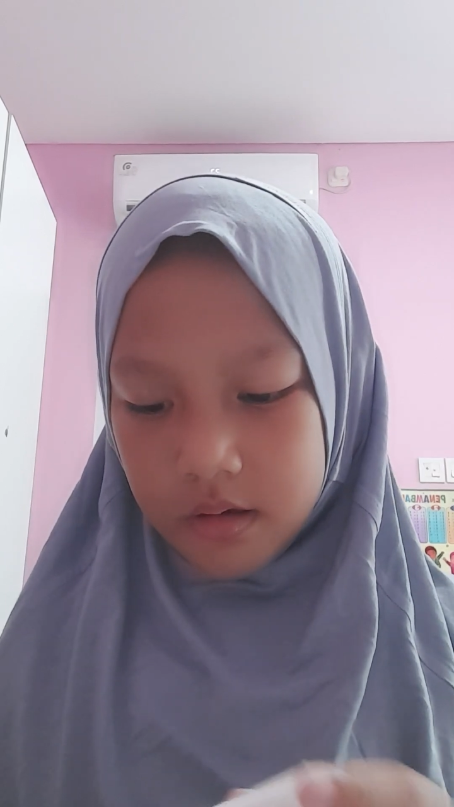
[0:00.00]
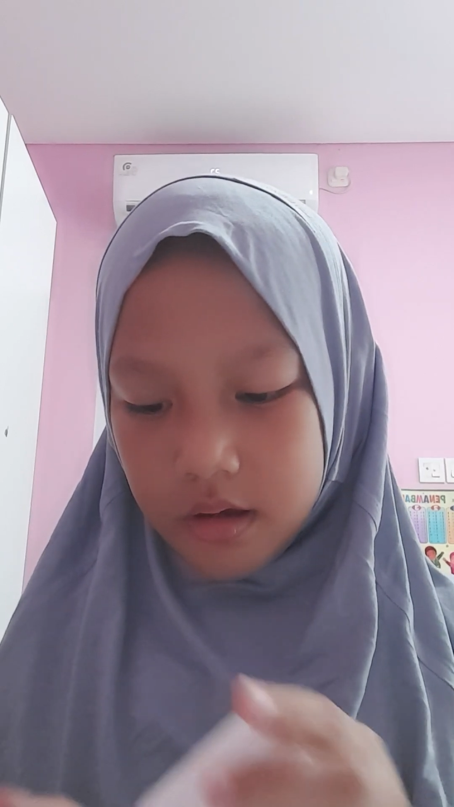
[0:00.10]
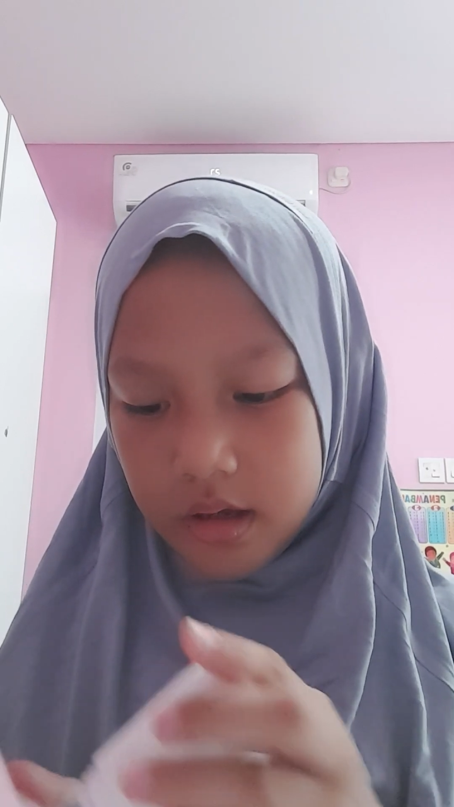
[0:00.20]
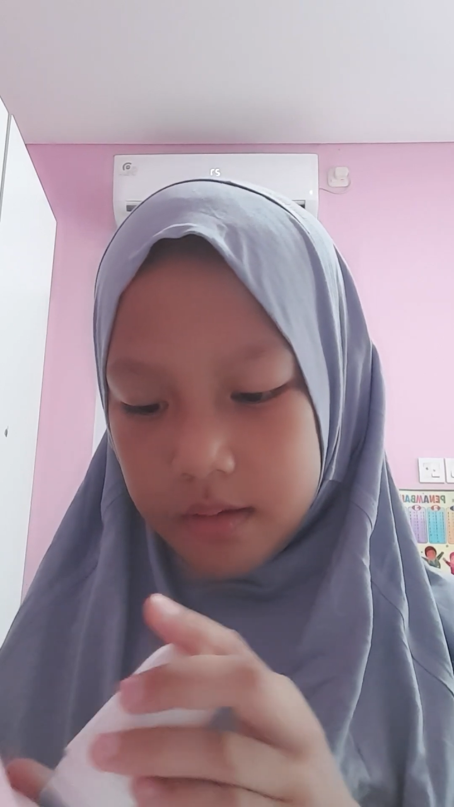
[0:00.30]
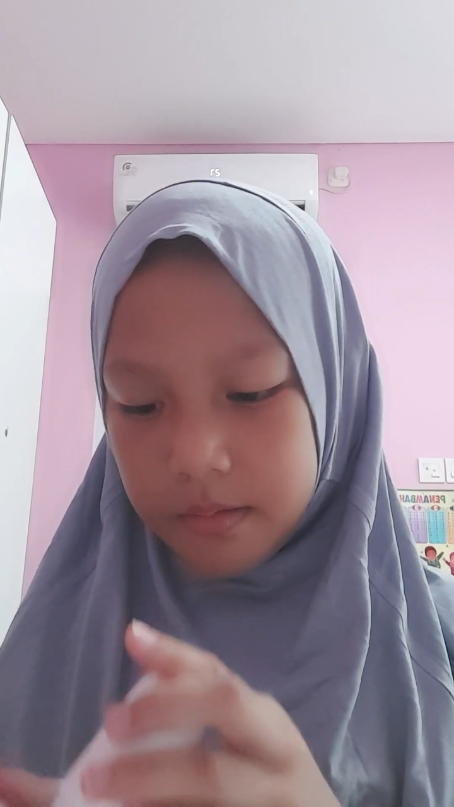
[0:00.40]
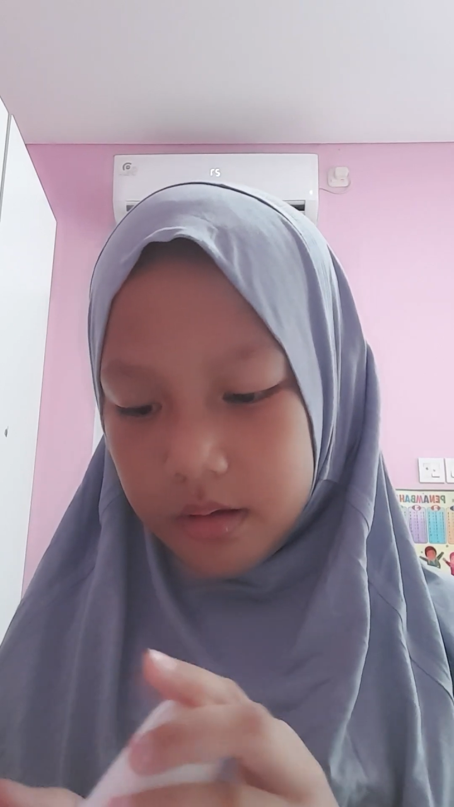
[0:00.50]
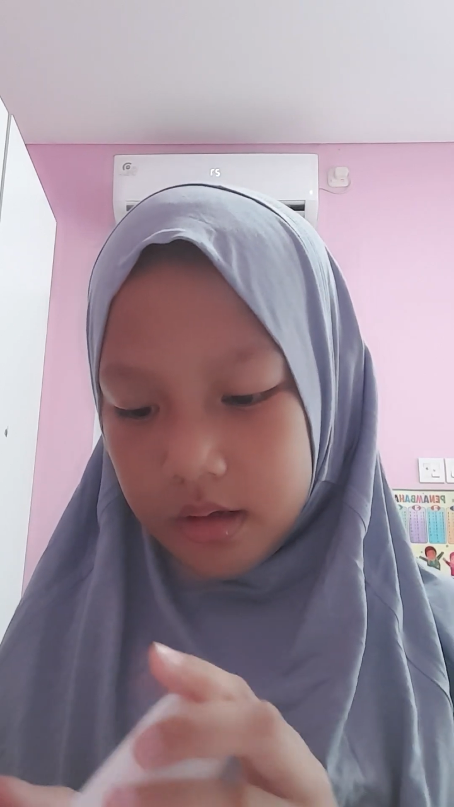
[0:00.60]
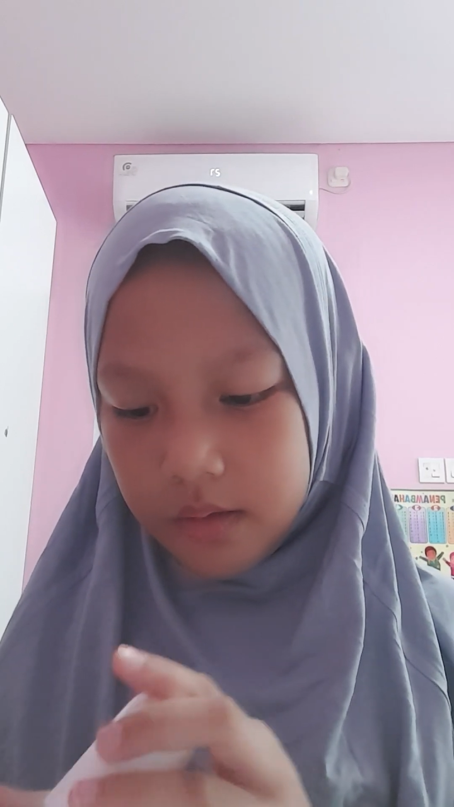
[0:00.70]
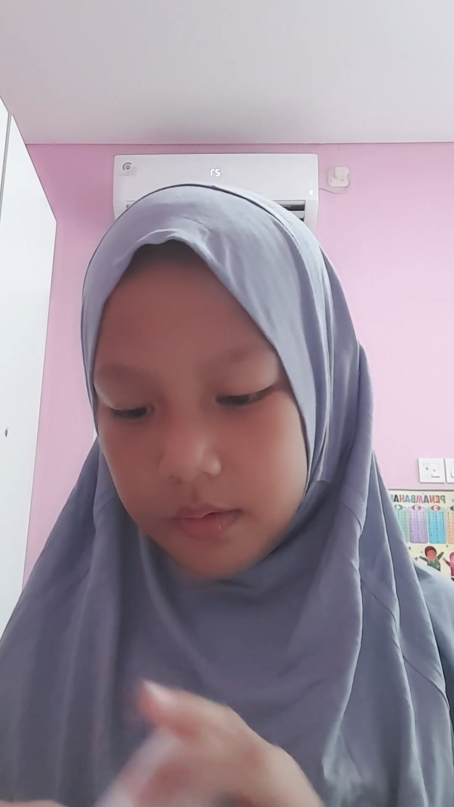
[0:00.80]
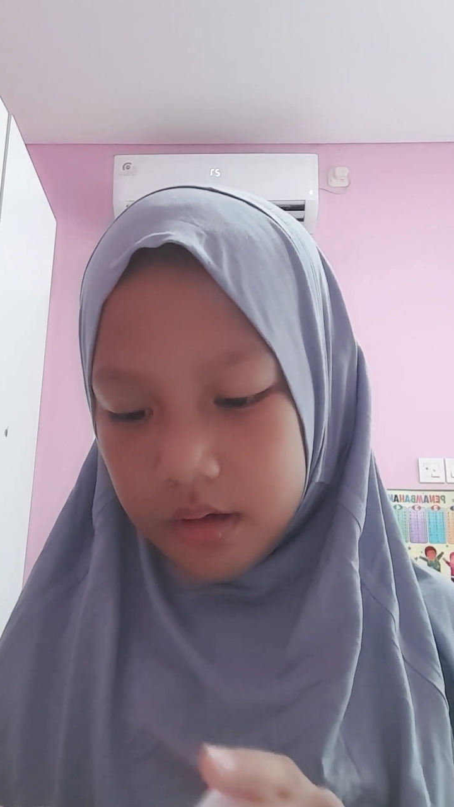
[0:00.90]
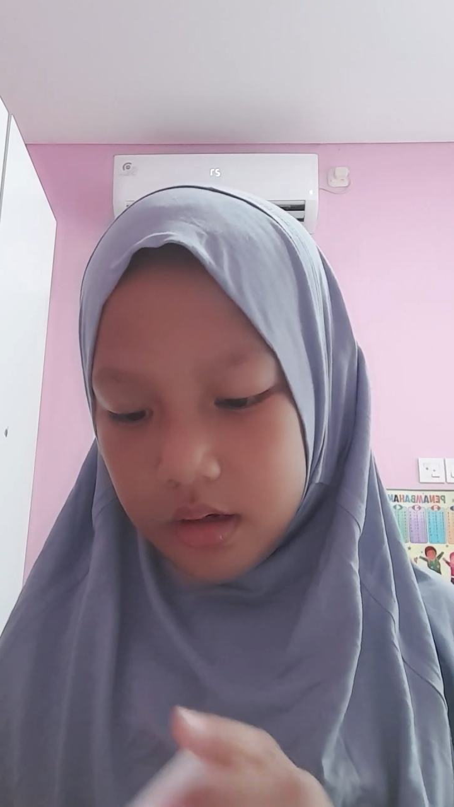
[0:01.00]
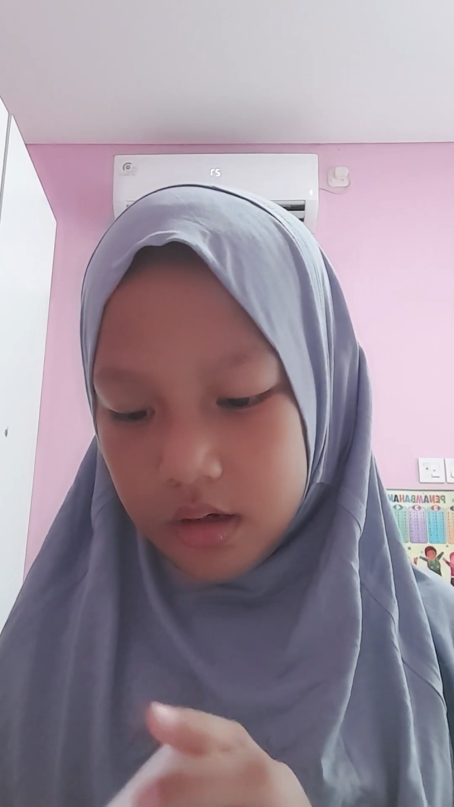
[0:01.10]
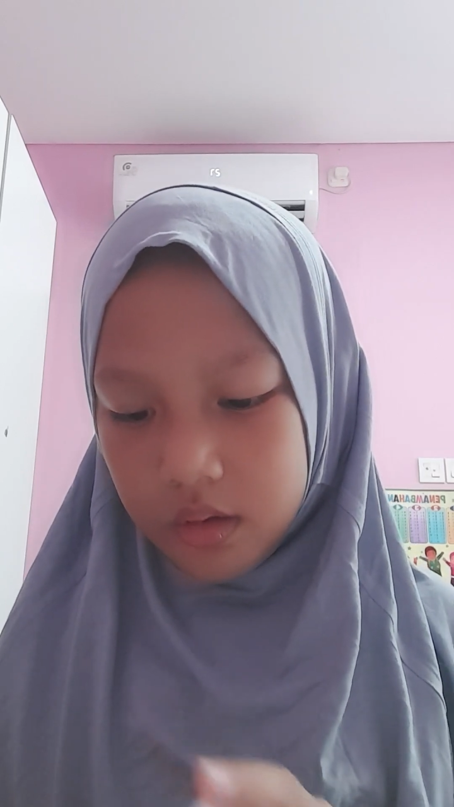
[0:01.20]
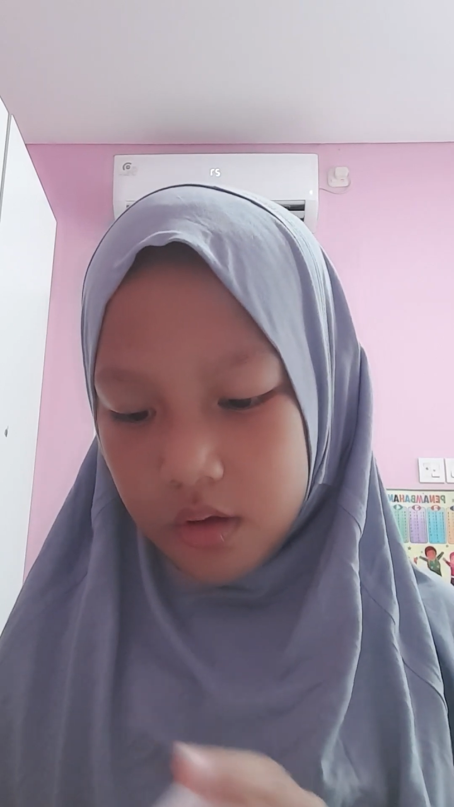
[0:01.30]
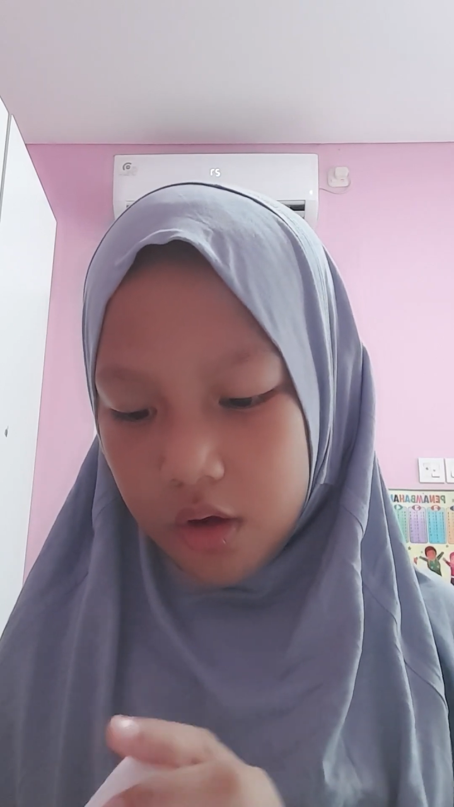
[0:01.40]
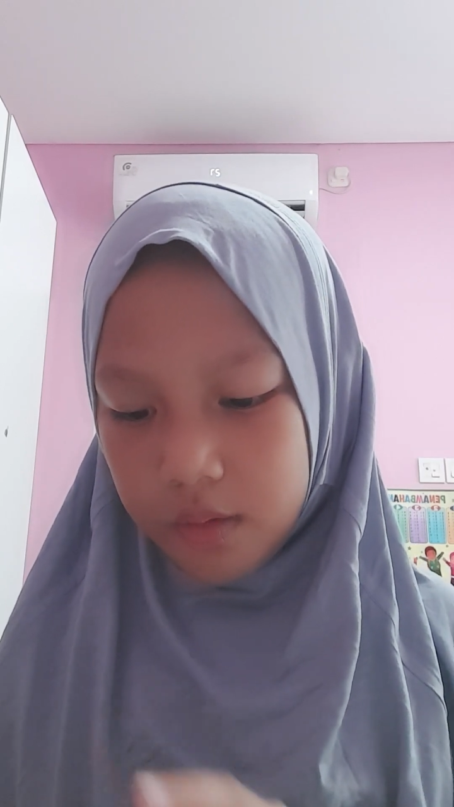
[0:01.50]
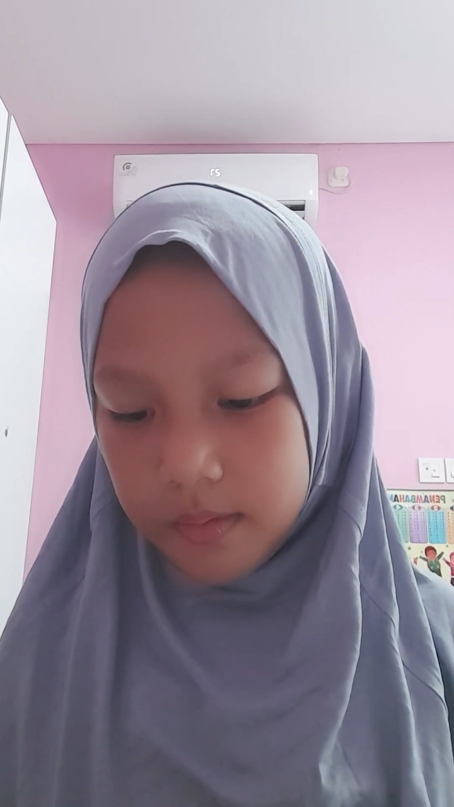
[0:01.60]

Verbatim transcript: oh ya btw ini tuh aku